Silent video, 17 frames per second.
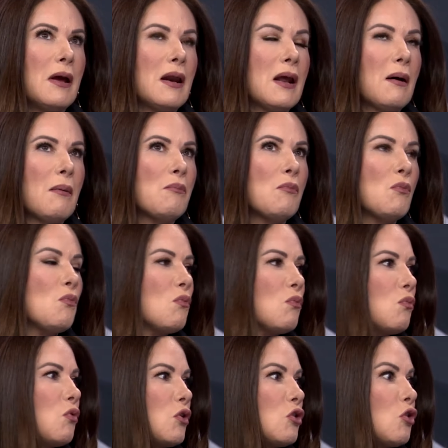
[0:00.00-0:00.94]
era
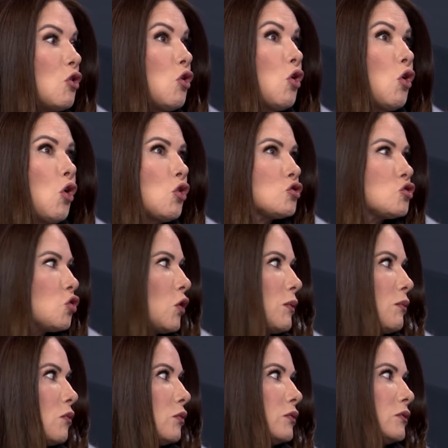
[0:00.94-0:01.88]
muy doloroso
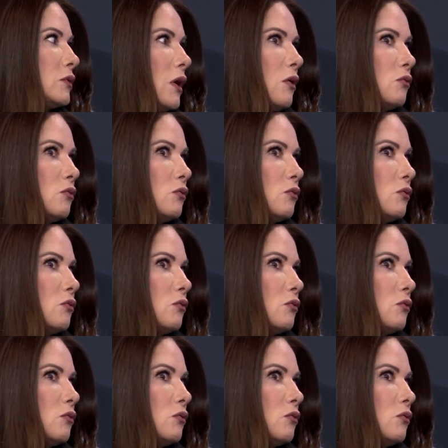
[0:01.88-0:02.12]
y